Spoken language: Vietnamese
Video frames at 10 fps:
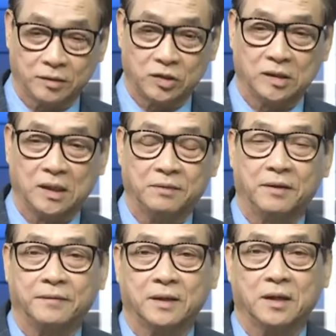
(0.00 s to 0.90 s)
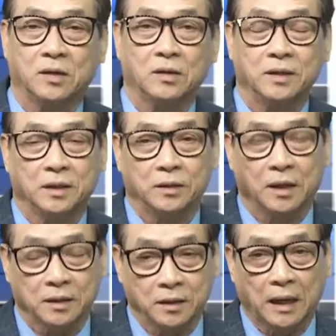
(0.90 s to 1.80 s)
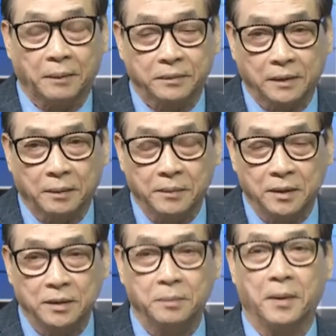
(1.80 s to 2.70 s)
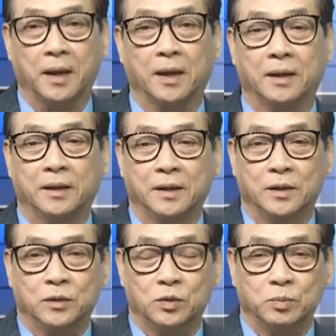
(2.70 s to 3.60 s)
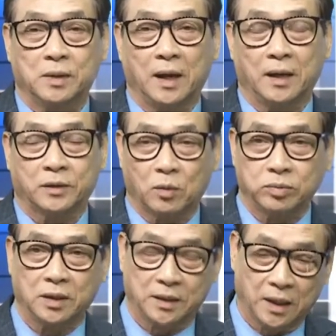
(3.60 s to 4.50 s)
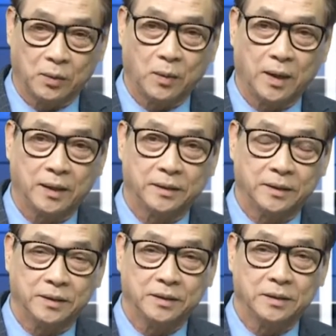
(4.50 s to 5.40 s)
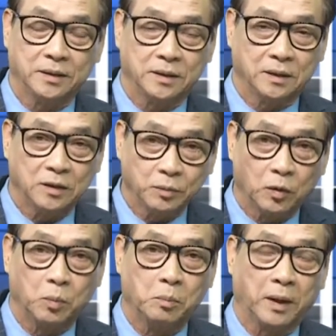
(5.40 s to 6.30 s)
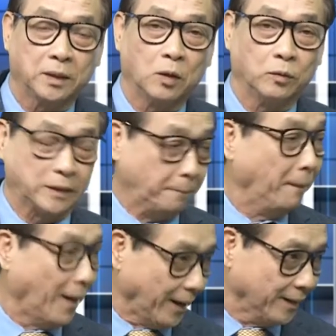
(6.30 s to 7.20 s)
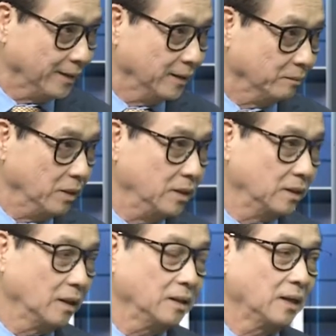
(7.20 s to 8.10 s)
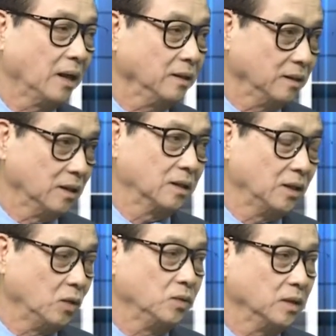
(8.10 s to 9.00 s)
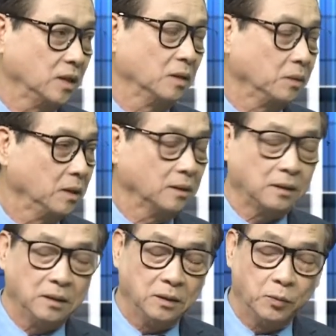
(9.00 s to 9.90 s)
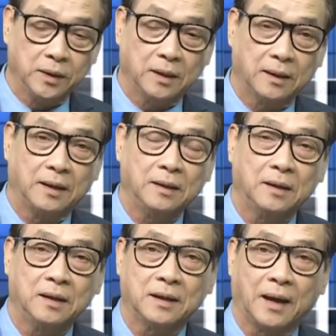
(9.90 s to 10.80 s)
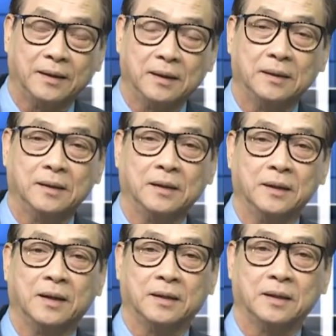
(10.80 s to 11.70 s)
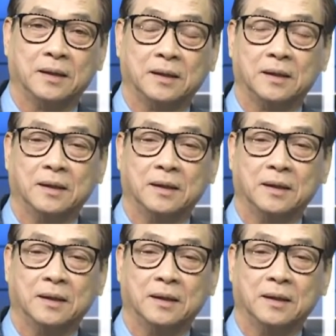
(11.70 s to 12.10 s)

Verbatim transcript: và suy nghĩ về vấn đề đó thì thật sự cảm cảm ơn đức mẹ chúng ta trong thời gian qua thì chương trình vẫn tiếp tục mặc dầu chậm lại bởi vì tất cả những vật liệu những chuyện như, như quý vị thấy tất cả những vấn đề về